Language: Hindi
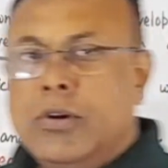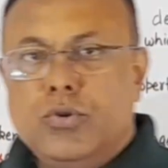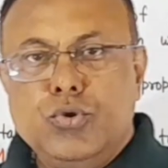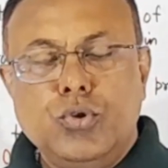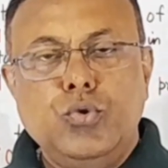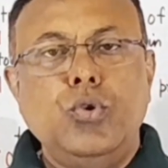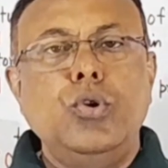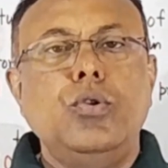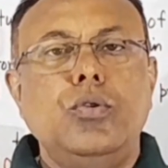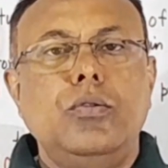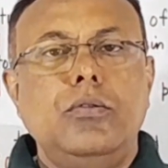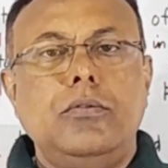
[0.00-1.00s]
जो दो
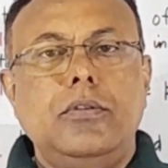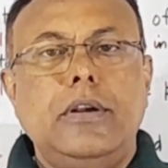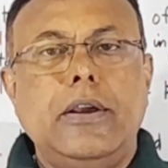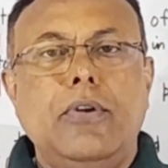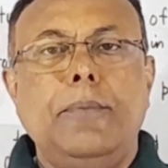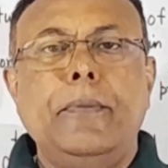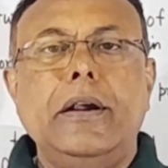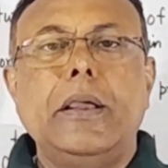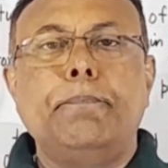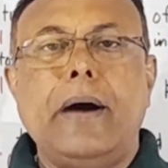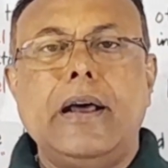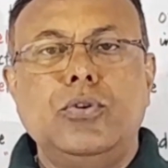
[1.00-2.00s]
डेवलपमेंट के
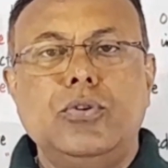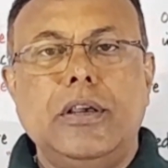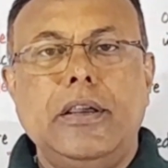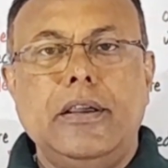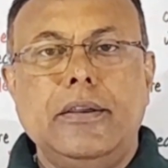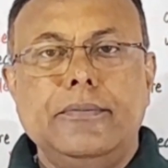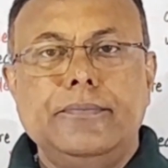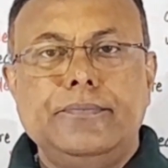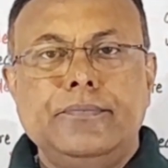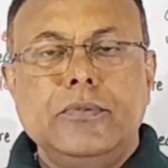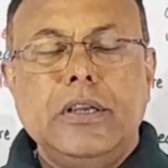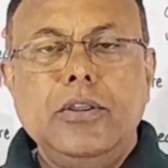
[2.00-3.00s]
पाथ होते हैं
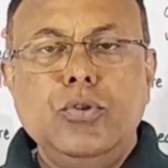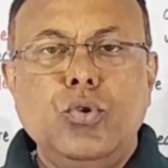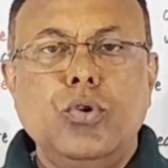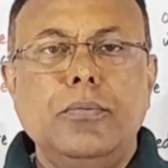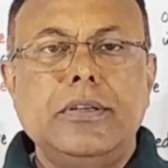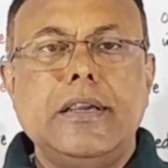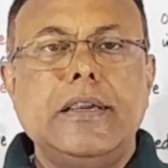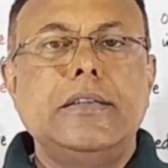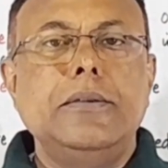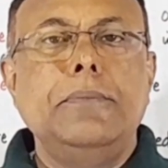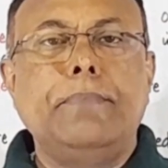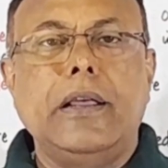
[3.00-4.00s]
इन दोनों में से
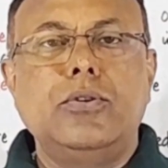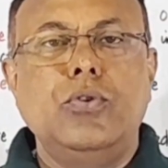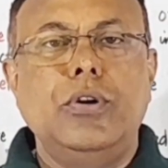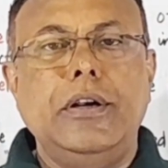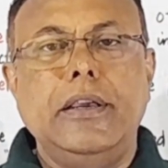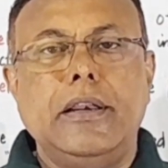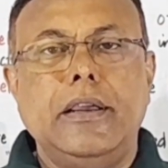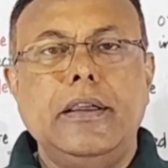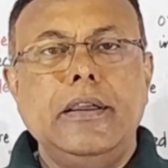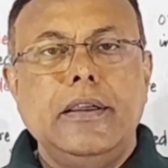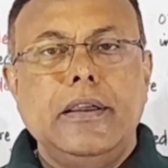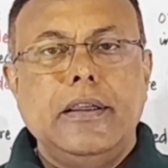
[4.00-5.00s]
किसी भी पाथ को इंडिया ने
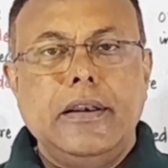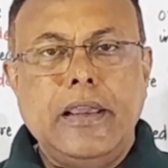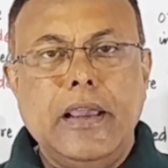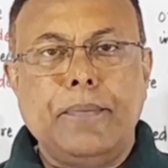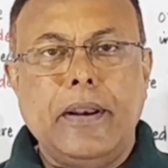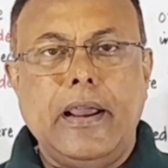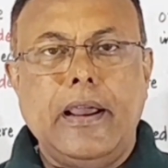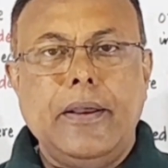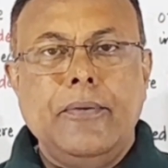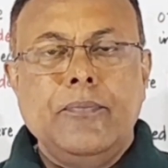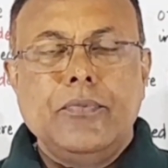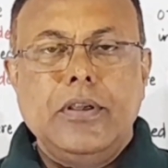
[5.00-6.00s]
नहीं अपनाया
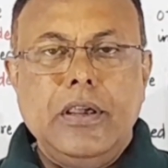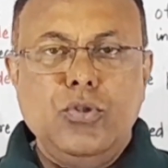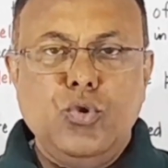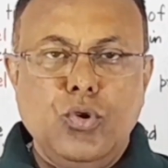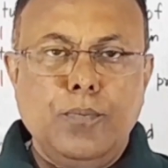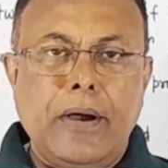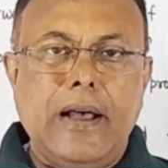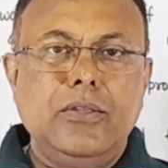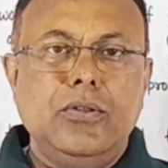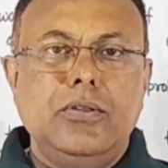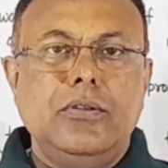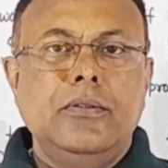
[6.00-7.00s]
ये दोनों
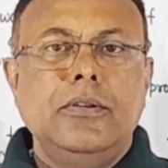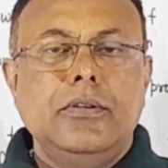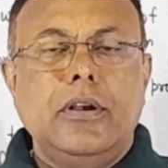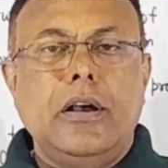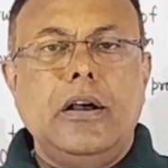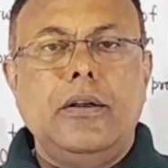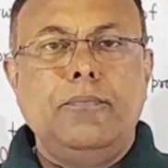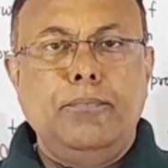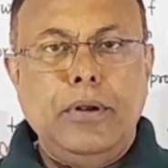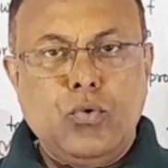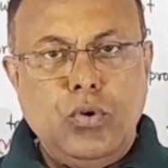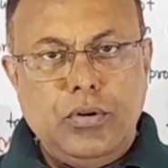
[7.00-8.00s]
पाथ
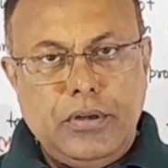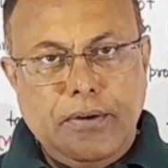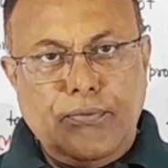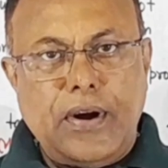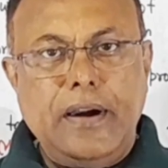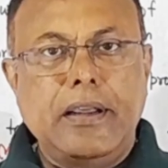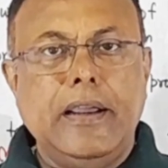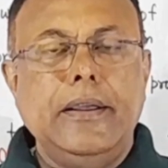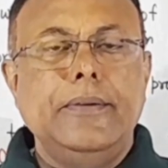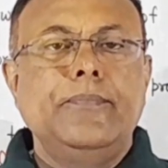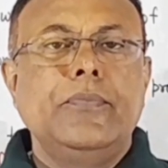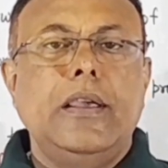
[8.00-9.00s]
बिल्कुल डिफरेंट हैं
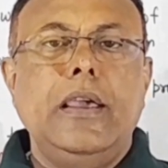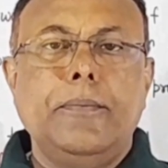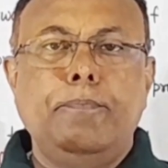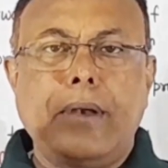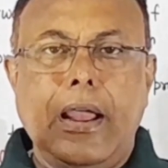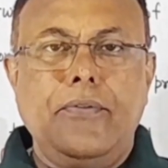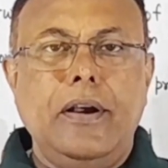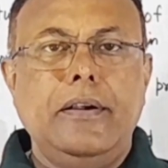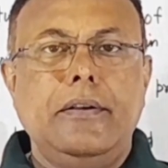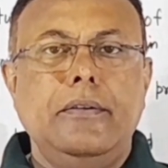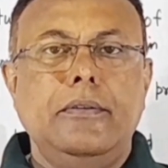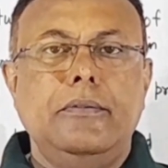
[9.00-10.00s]
एक
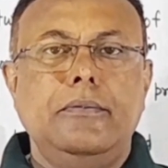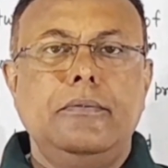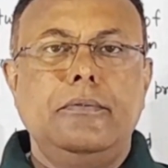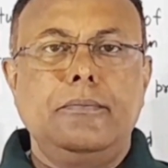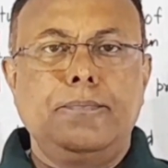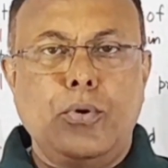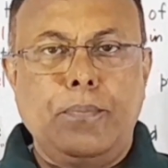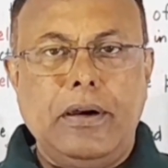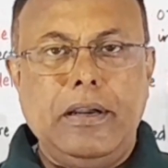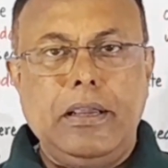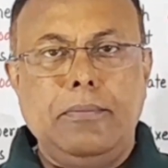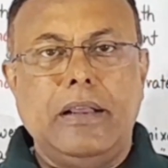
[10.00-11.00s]
प्राइवेट
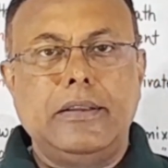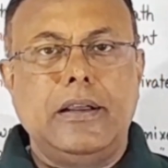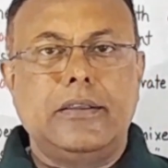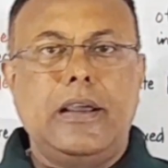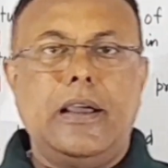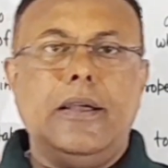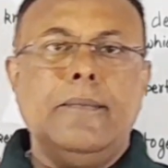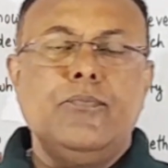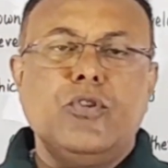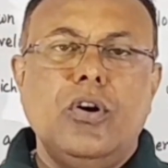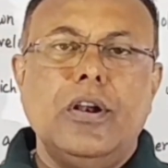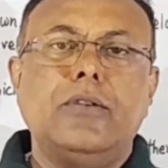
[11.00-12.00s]
प्रॉपर्टी की बात करता है
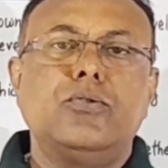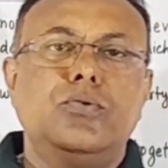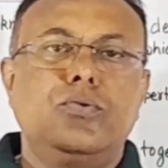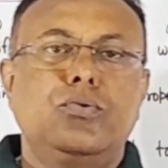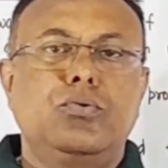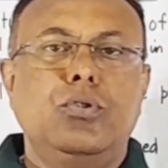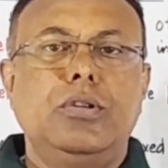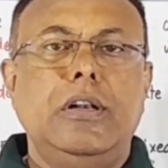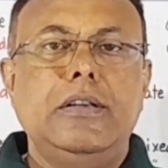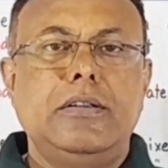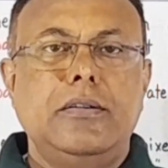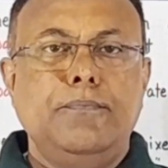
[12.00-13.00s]
और एक
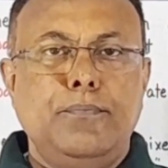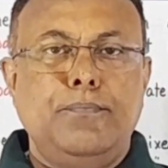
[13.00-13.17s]
सोशलिस्ट